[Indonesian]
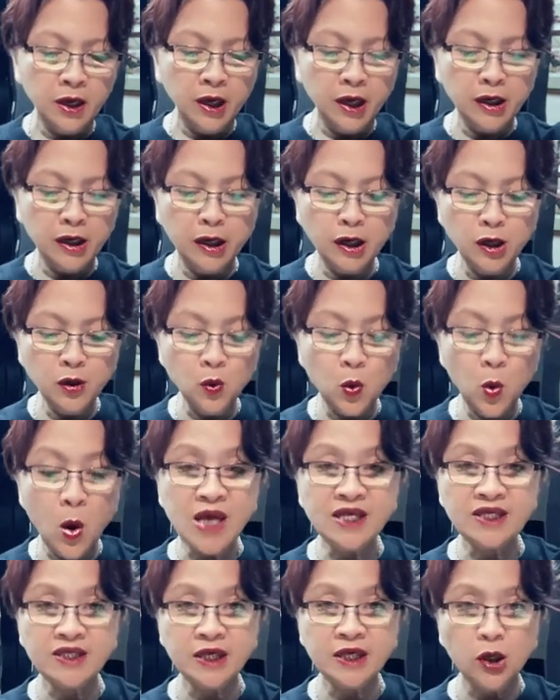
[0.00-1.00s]
ini
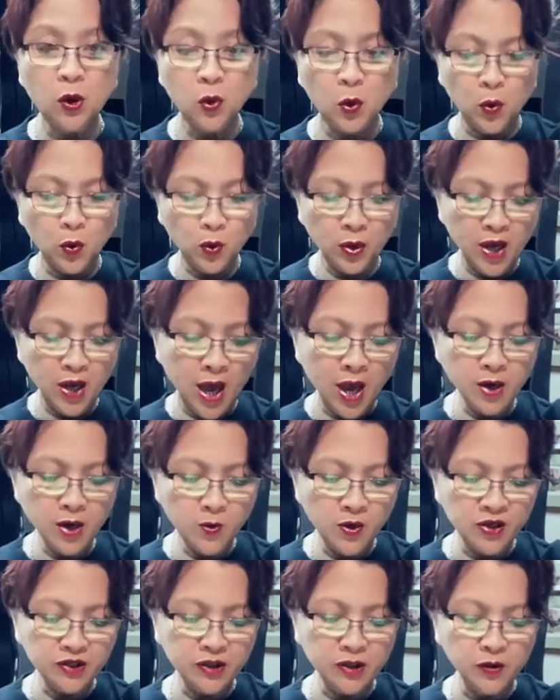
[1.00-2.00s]
dua siung ya,
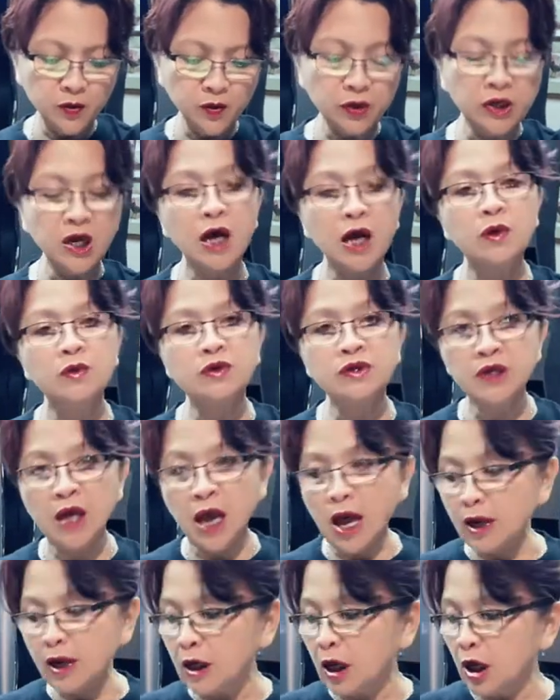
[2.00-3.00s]
dua siung
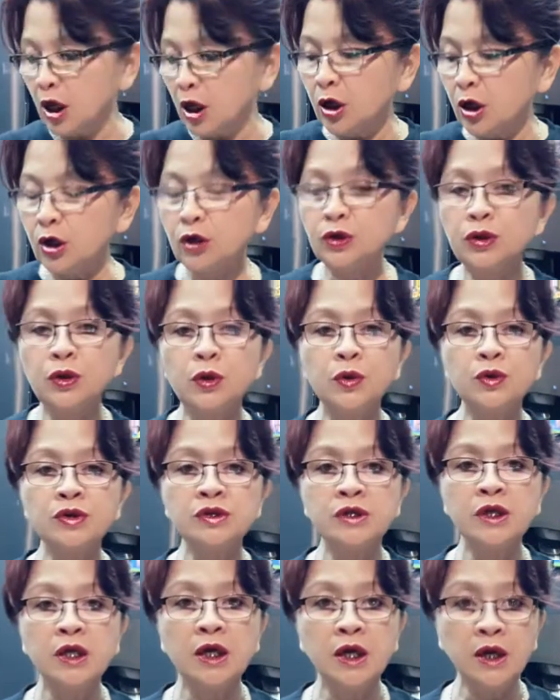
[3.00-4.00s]
dihaluskan
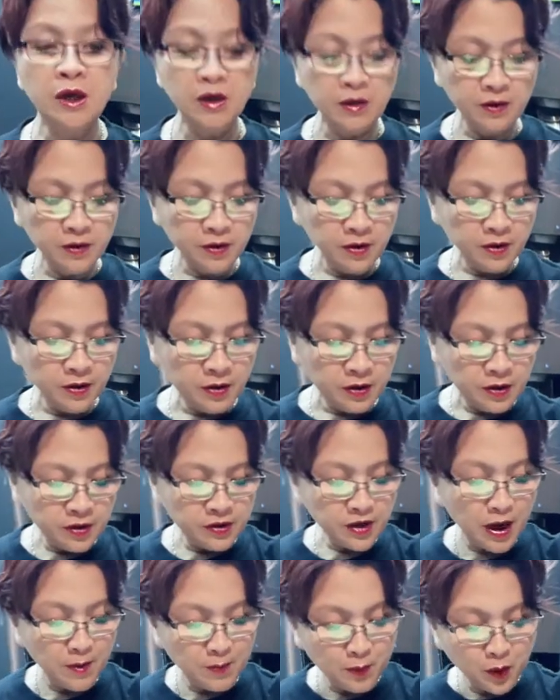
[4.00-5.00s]
terus
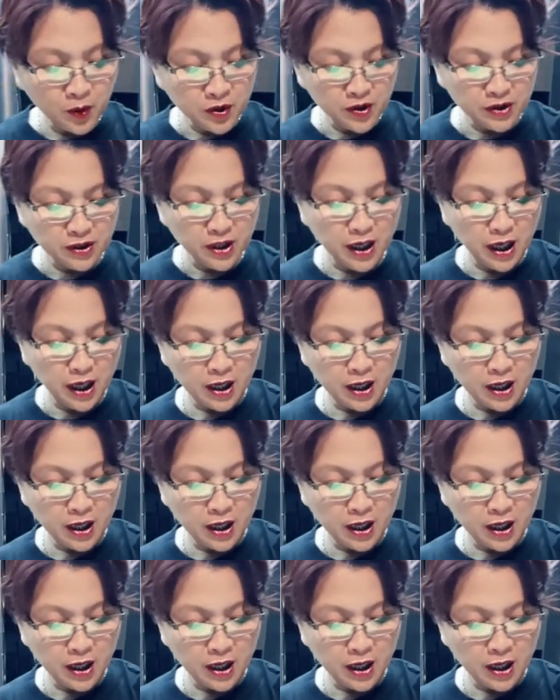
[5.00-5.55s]
dicampur di sini.